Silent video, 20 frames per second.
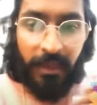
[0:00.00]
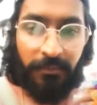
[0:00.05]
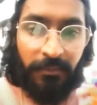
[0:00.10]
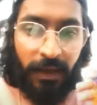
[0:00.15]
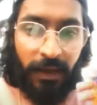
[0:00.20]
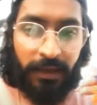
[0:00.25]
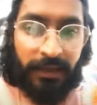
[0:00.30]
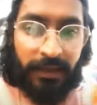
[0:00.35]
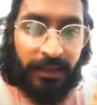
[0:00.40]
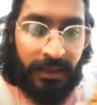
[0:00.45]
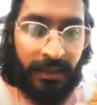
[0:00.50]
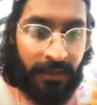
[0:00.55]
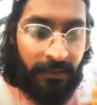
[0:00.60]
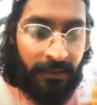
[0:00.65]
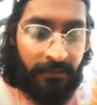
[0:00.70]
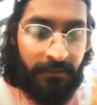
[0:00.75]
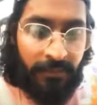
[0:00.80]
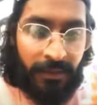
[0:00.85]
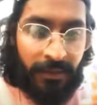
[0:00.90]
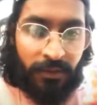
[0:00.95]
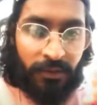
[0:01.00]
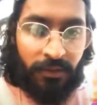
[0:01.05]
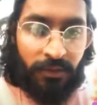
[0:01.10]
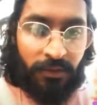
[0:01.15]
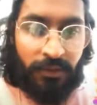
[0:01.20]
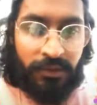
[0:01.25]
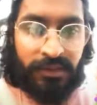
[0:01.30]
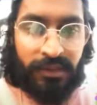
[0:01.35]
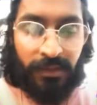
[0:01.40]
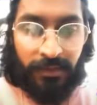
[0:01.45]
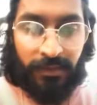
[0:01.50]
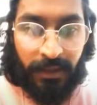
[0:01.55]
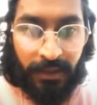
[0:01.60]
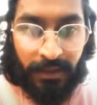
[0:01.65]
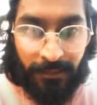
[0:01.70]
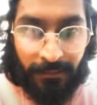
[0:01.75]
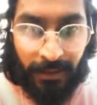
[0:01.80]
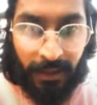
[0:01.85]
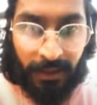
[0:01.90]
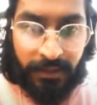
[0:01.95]
कम टाइम बाकी है तो इसलिए
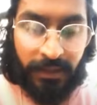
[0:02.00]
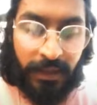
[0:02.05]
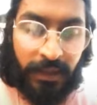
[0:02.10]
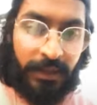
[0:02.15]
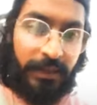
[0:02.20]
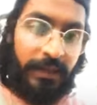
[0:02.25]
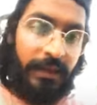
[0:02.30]
मैं ये बात